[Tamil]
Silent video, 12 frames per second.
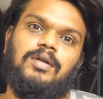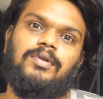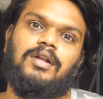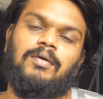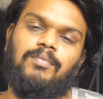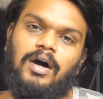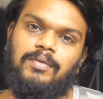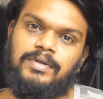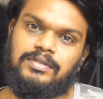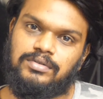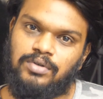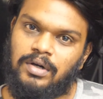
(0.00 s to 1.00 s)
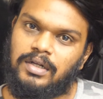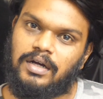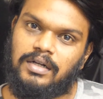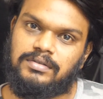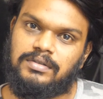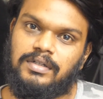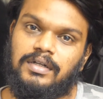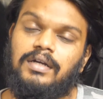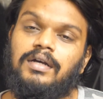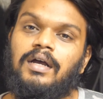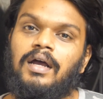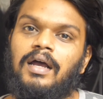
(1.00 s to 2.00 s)
விஷயம் அப்படின்னா மார்பியஸ் ஜோனா
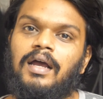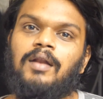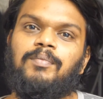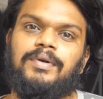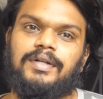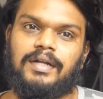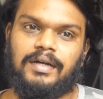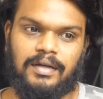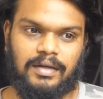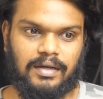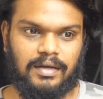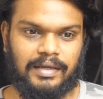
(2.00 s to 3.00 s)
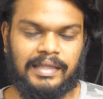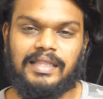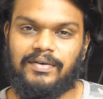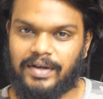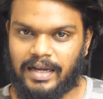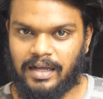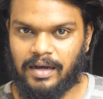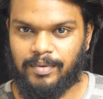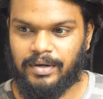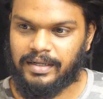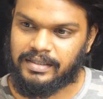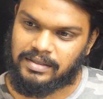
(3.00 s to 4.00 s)
கான்ஸ்டன்டினுக்கு ஹெல்ப் பண்ணுறாங்க எந்த வகையில்
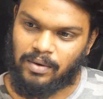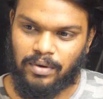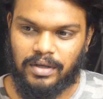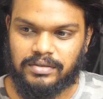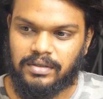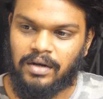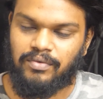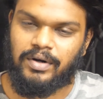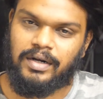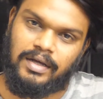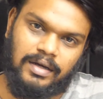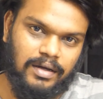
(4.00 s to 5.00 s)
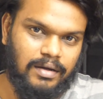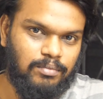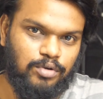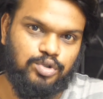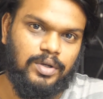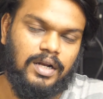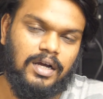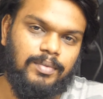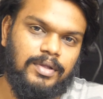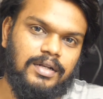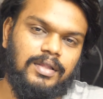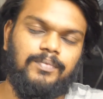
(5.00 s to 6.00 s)
அப்படின்னா எஸ் அவங்க எக்ஸ் கேர்ள் ஃப்ரெண்டை முடிச்சு வைக்கிறாங்க
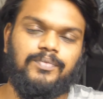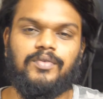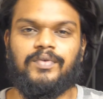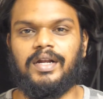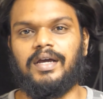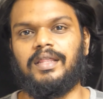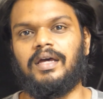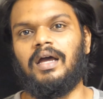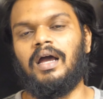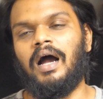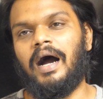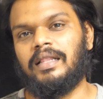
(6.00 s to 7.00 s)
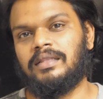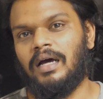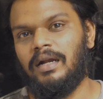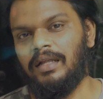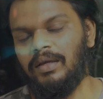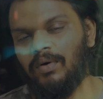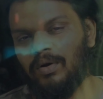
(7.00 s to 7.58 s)
அப்படிங்கிறது வேறு கதை அதை தாண்டி